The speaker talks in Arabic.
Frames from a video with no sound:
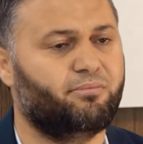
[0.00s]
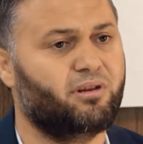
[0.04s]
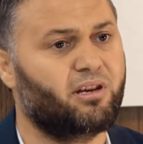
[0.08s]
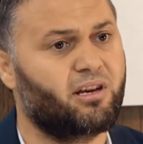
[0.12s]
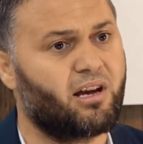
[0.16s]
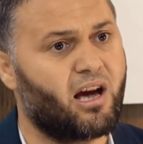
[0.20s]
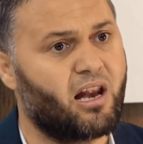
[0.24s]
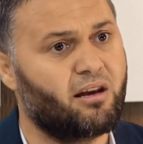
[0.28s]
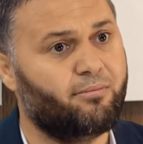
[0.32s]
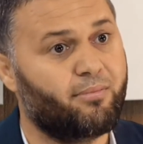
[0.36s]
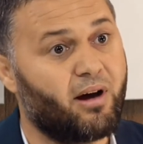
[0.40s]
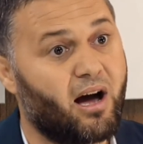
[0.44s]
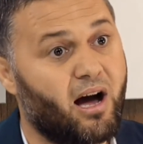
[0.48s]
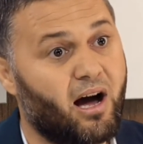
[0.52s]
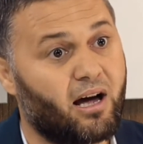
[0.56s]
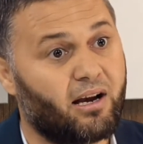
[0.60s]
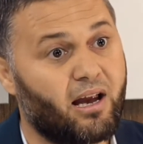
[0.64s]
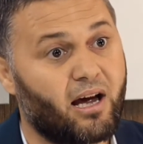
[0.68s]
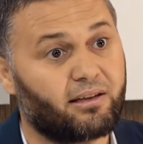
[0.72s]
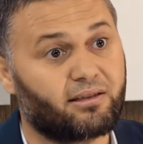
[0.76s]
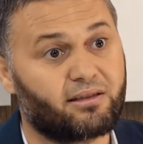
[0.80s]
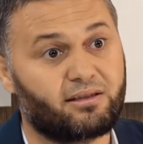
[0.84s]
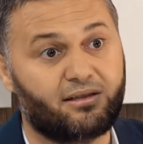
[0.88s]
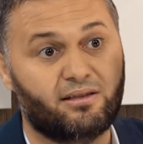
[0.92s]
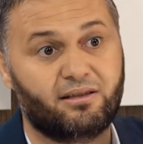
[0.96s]

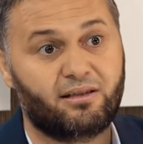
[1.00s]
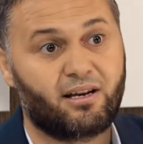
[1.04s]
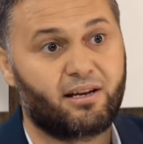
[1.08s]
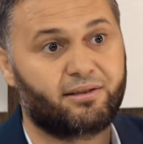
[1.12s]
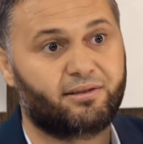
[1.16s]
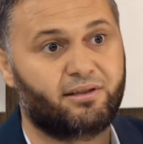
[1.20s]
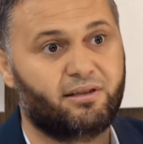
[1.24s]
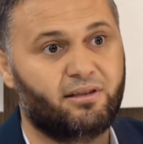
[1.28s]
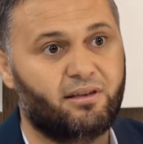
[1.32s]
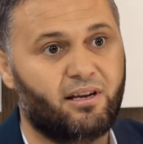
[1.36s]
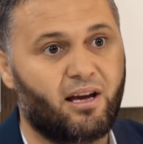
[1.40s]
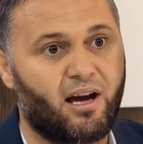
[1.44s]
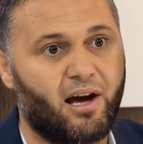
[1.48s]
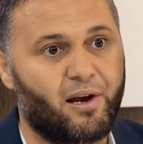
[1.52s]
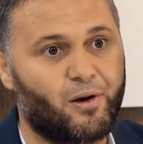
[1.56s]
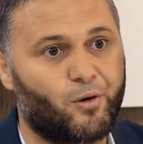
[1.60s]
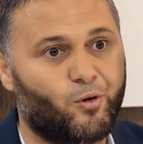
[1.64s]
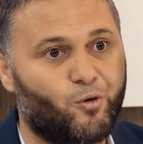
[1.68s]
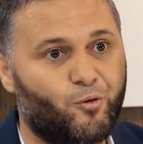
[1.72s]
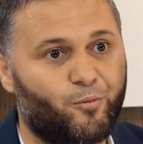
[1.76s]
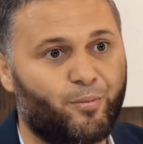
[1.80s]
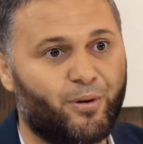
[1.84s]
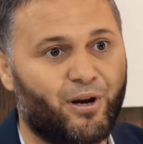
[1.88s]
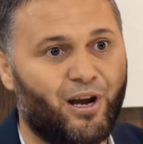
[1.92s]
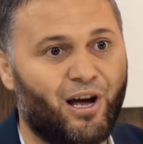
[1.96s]
بالمآلات السياسية
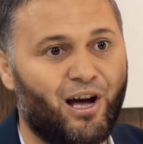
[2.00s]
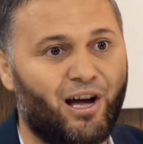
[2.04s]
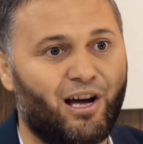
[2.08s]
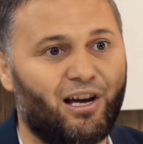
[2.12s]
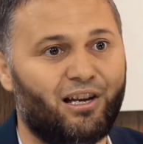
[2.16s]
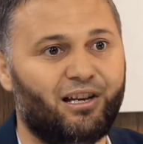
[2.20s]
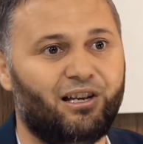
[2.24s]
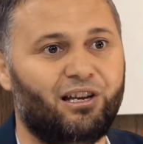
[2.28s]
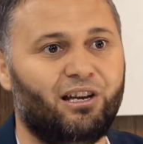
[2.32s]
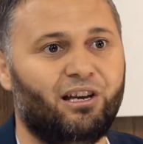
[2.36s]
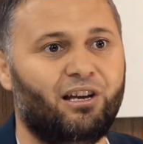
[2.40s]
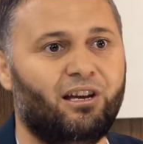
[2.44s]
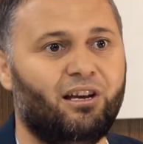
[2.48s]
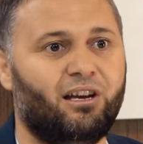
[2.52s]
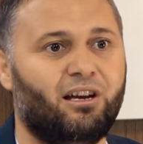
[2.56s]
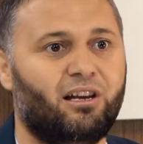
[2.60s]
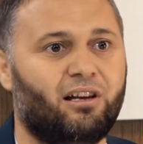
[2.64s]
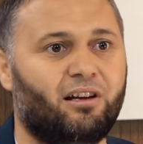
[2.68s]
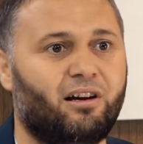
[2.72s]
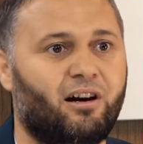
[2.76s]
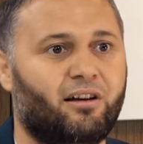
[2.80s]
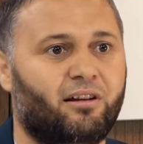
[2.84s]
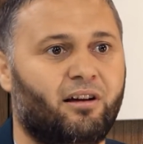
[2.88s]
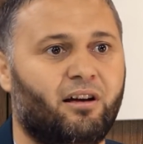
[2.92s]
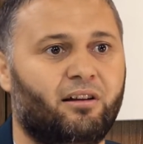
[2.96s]
الكبرى
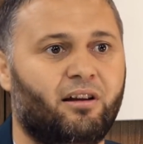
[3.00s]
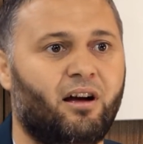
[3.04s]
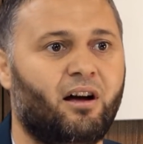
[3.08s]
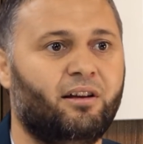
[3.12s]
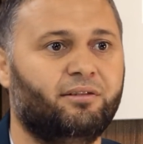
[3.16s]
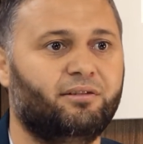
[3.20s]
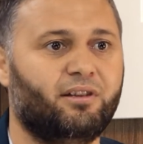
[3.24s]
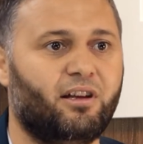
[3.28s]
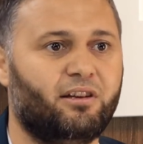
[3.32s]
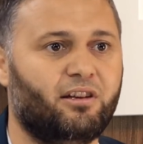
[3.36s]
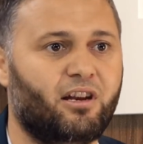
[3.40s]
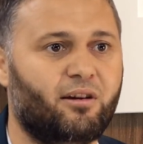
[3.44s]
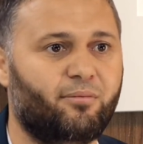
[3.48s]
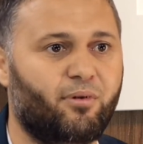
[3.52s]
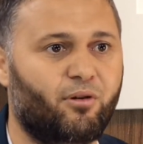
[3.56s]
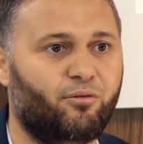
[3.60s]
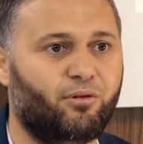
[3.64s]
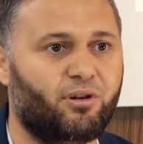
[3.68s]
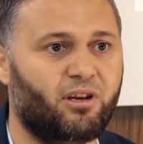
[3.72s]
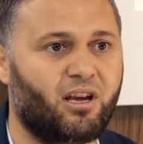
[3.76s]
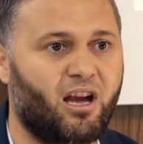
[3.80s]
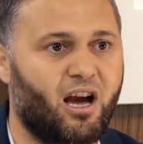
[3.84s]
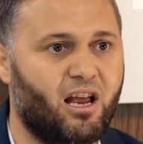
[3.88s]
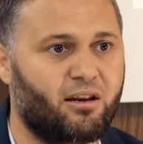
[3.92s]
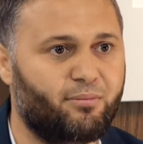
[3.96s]
للقرارات
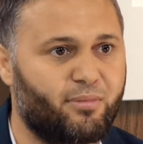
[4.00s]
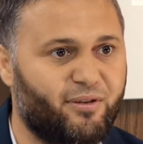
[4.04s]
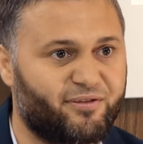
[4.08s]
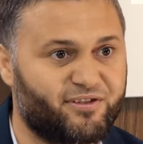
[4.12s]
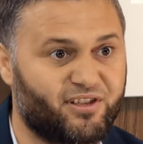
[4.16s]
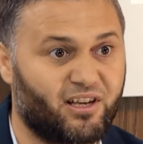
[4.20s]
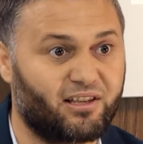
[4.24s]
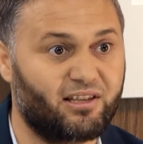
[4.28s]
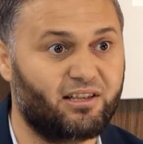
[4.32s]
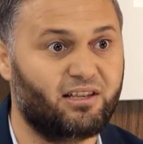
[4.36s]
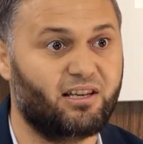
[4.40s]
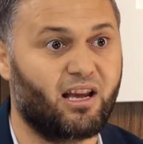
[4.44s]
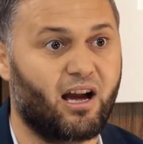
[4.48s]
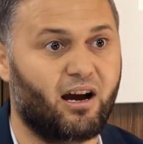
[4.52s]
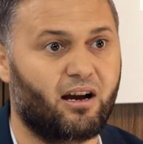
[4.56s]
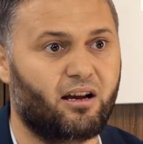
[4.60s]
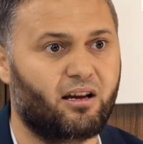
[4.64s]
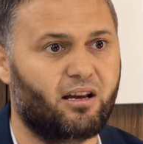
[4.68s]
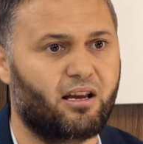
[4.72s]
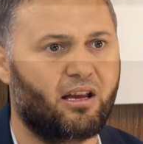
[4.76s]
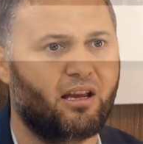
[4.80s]
النبوية المفصلية